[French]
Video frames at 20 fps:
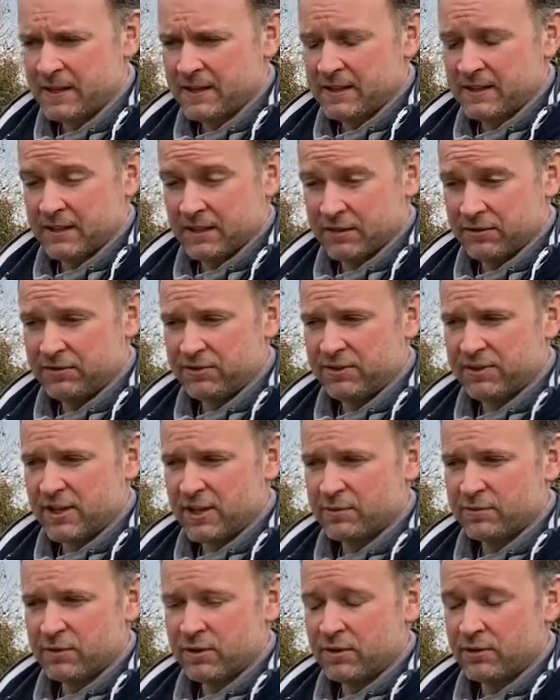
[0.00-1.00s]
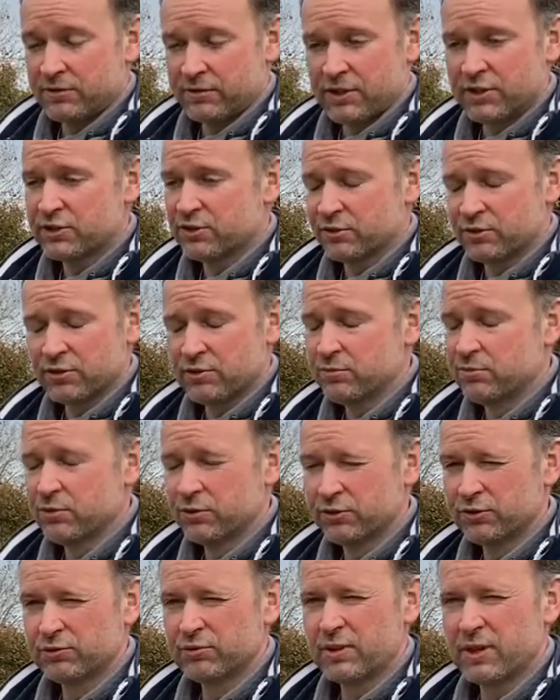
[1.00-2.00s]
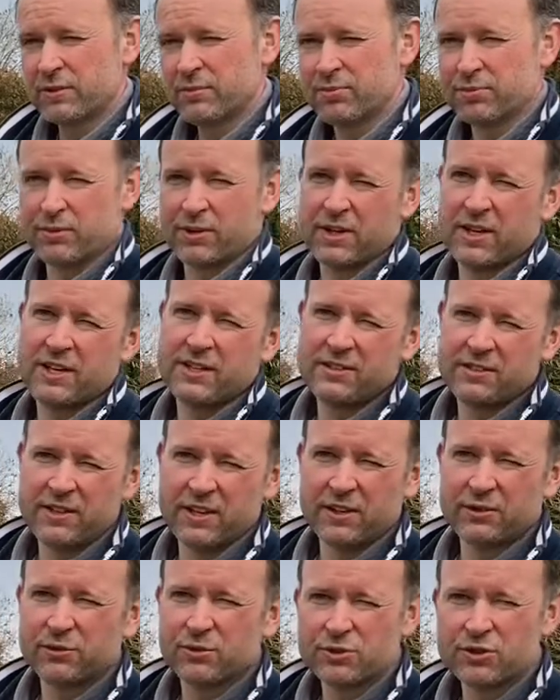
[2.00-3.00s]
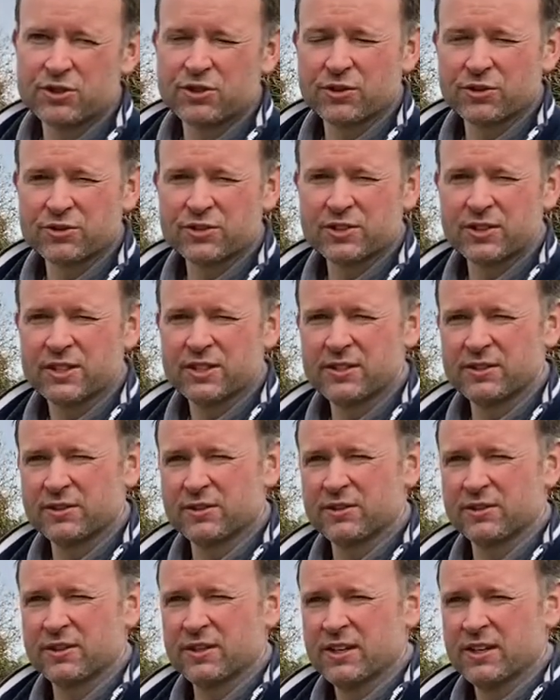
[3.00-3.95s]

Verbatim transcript: Et finalement, en fait, j'en ai eu besoin pour réaliser un autre chantier.